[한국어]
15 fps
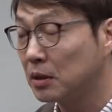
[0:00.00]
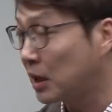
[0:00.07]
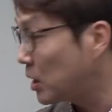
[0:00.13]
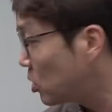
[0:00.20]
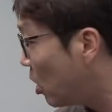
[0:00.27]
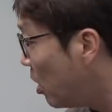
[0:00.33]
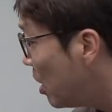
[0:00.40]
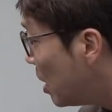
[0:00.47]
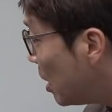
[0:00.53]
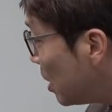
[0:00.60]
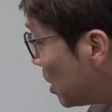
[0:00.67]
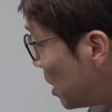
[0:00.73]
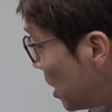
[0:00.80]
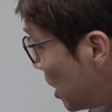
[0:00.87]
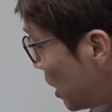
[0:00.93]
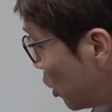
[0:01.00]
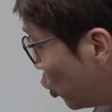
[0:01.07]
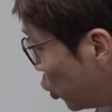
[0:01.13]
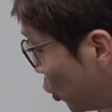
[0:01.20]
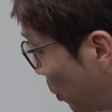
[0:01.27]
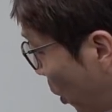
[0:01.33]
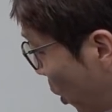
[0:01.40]
따라서 이
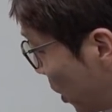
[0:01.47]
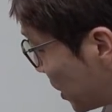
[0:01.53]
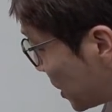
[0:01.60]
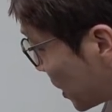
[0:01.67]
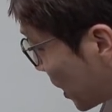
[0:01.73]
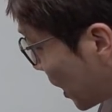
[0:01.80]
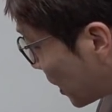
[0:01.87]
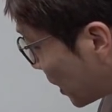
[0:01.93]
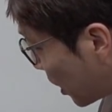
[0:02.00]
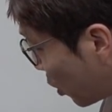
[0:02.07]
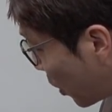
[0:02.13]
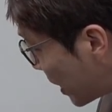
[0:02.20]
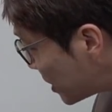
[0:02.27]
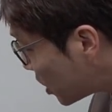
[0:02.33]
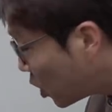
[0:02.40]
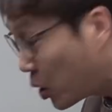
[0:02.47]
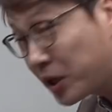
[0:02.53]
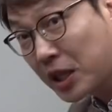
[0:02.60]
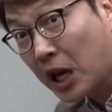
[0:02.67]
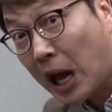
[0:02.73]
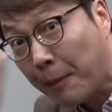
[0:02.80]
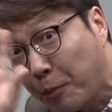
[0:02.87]
후보를 찍겠다고 한
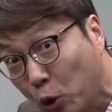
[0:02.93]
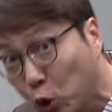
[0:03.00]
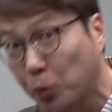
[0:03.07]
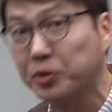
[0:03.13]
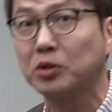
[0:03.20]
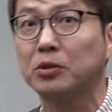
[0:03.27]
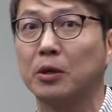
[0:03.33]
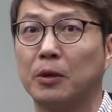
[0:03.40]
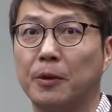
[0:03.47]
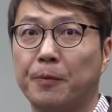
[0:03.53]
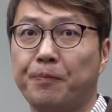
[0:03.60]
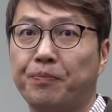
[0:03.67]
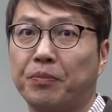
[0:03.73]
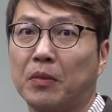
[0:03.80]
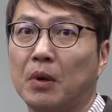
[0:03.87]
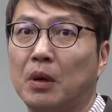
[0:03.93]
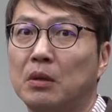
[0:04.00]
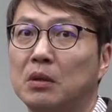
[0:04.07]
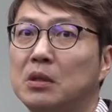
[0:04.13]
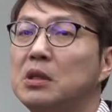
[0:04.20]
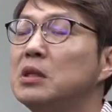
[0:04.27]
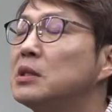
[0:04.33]
선거인단은 한 명도 없었어요.
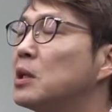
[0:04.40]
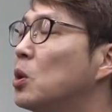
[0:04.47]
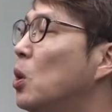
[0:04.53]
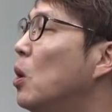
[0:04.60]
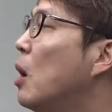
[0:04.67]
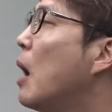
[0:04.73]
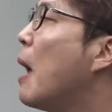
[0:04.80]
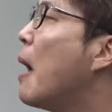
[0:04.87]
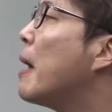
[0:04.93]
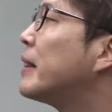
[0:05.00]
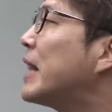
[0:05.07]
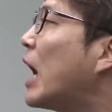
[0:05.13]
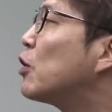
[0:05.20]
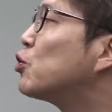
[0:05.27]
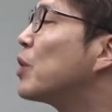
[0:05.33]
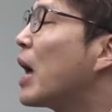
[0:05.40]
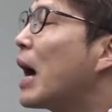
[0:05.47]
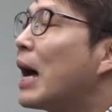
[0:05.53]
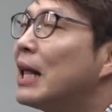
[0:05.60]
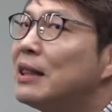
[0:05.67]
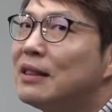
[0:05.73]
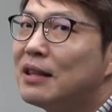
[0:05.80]
실제로 나중에
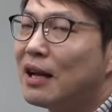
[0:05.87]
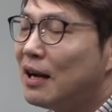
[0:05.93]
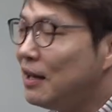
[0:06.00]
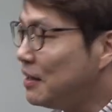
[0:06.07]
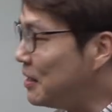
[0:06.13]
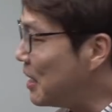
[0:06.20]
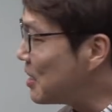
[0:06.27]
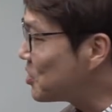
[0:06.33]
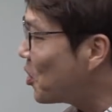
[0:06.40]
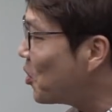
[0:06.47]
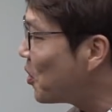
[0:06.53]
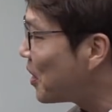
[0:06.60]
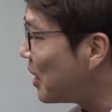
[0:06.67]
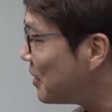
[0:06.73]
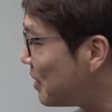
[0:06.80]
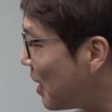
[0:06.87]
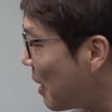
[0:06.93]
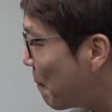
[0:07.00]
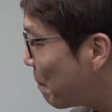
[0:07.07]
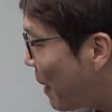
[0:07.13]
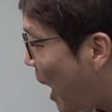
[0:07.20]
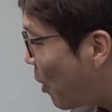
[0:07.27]
한 달 뒤에 선거를 할
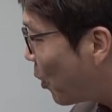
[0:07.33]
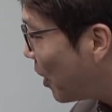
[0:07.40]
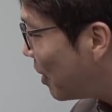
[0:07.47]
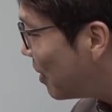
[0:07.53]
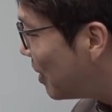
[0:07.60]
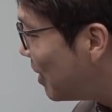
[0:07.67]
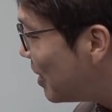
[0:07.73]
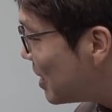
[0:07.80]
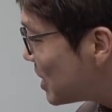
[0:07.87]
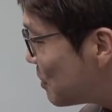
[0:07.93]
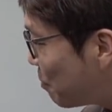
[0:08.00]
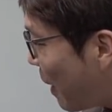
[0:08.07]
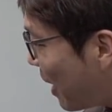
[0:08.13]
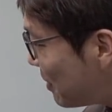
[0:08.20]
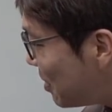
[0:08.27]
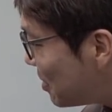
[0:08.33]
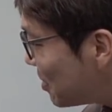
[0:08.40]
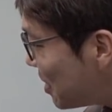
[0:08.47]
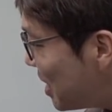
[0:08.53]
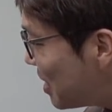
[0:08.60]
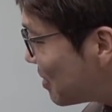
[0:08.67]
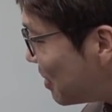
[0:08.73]
때 파월,
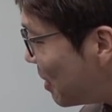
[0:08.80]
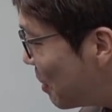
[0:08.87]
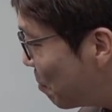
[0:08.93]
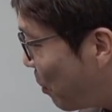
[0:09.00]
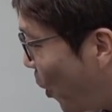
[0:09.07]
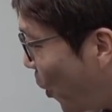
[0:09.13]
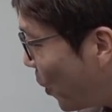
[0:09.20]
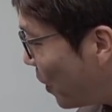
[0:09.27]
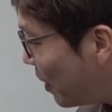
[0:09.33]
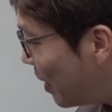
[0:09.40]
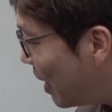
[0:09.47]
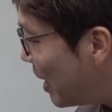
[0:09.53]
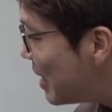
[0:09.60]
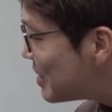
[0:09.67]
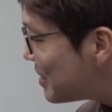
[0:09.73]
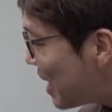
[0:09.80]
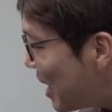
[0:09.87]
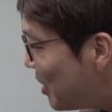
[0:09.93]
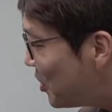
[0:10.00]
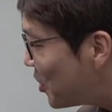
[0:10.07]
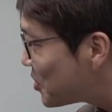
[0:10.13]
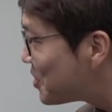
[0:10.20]
스파티드 이글, 폴,
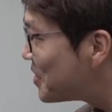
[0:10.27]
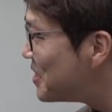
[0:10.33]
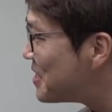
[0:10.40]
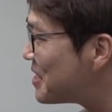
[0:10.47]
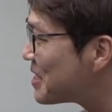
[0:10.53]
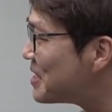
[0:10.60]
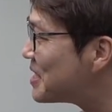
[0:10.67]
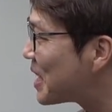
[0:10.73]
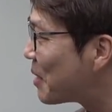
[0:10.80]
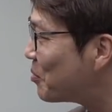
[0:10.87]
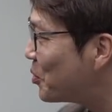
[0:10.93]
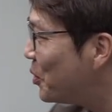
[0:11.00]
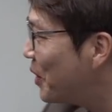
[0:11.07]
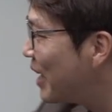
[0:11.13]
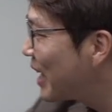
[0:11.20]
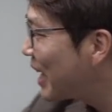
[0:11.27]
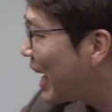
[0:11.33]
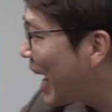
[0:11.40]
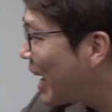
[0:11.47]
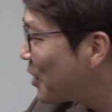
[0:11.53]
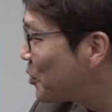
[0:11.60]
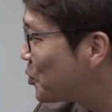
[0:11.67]
샌더스를 찍은 사람도
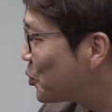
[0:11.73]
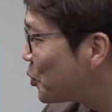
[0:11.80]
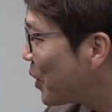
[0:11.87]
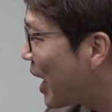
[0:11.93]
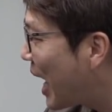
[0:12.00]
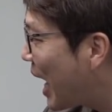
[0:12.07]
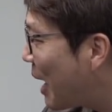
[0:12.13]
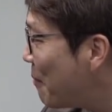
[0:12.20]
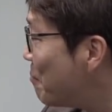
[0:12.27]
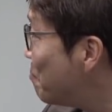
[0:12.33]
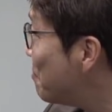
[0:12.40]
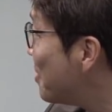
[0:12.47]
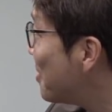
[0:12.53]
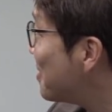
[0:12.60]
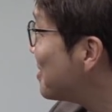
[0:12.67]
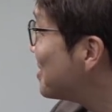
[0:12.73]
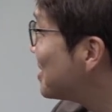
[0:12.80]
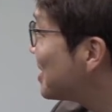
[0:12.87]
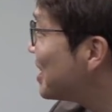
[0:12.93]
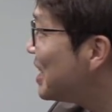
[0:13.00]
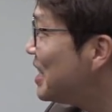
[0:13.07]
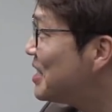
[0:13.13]
각 주에 한
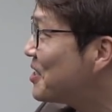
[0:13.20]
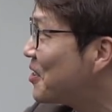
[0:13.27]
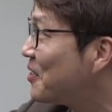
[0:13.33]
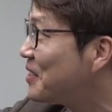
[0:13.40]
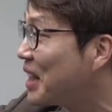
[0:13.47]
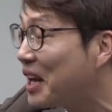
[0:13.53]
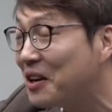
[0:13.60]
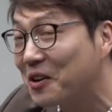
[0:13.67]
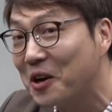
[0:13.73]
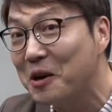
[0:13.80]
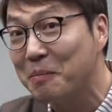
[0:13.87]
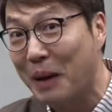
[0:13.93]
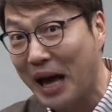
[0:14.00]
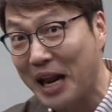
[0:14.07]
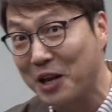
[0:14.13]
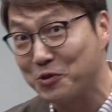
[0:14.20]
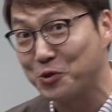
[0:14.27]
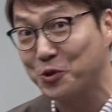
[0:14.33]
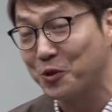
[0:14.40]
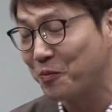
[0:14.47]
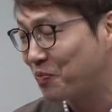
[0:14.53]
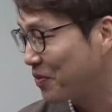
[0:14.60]
명씩 있었다는 걸
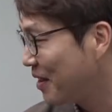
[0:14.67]
말해주죠.